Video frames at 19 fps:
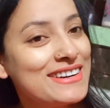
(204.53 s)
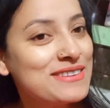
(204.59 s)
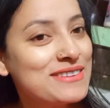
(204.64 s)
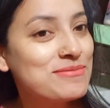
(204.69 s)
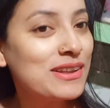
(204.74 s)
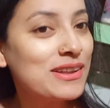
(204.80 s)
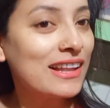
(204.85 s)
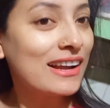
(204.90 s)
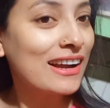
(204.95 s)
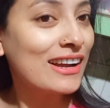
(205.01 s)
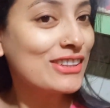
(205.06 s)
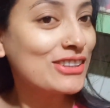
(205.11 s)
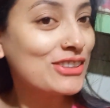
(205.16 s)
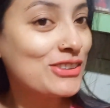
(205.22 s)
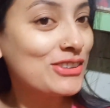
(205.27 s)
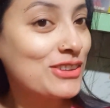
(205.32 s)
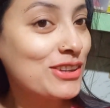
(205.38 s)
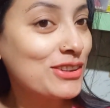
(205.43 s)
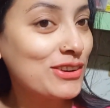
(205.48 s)
मैं लगाती
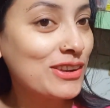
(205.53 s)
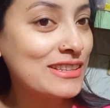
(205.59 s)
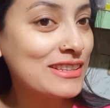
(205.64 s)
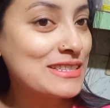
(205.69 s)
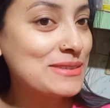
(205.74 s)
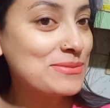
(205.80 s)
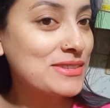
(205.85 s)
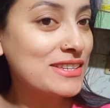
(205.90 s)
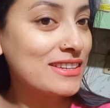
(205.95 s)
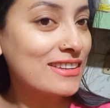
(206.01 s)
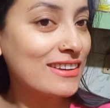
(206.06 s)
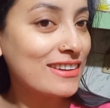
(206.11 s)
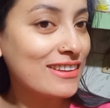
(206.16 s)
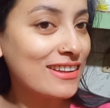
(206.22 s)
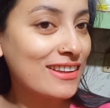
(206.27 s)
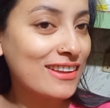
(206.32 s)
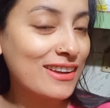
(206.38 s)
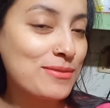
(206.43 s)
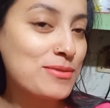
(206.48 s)
तो नहीं ना थोड़ा अजीब सी लग
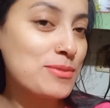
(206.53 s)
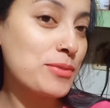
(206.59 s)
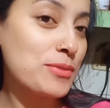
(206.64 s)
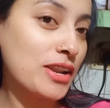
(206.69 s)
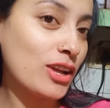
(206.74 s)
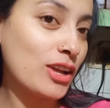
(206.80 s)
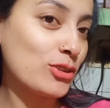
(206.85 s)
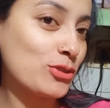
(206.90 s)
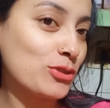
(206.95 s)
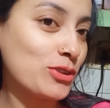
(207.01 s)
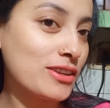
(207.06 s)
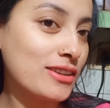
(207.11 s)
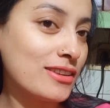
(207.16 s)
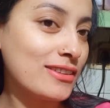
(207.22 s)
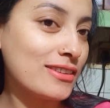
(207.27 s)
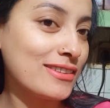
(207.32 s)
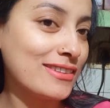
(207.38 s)
रही है अभी मिटा दूँगी